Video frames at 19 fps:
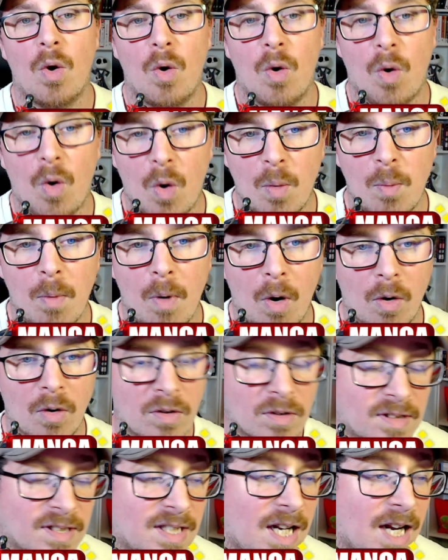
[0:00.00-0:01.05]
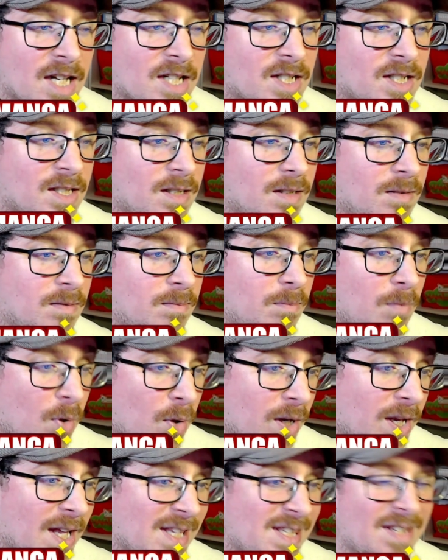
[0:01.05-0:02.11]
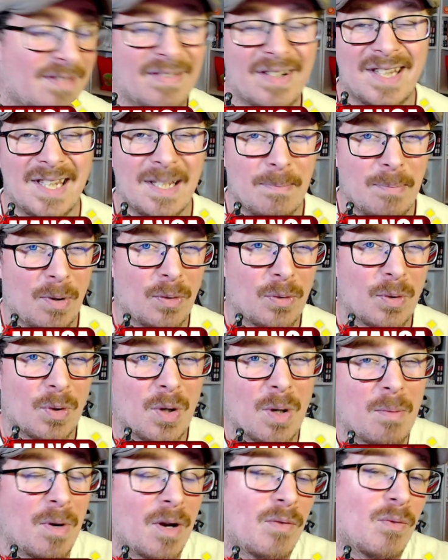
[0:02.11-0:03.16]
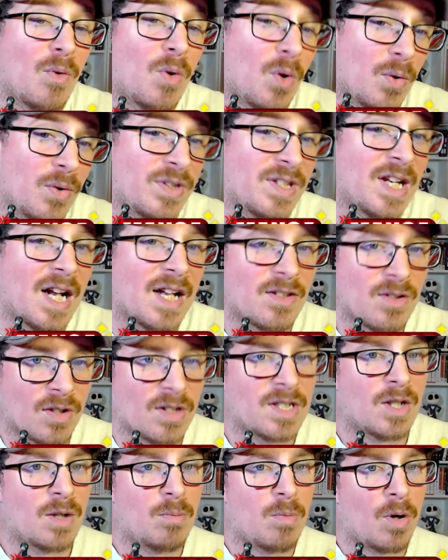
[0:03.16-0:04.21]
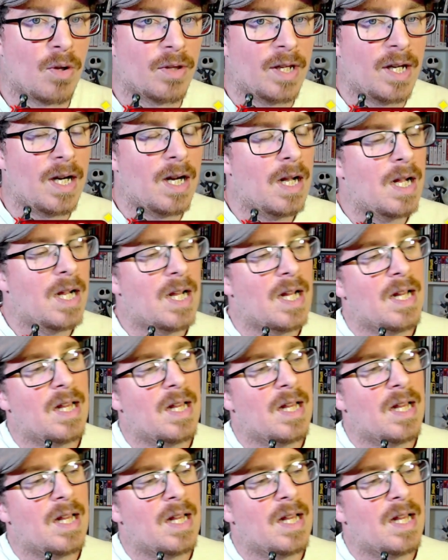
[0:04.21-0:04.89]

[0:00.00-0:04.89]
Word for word: euh, roman slash manga, ça va dépendre de comment ils vont réussir à sortir le bordel.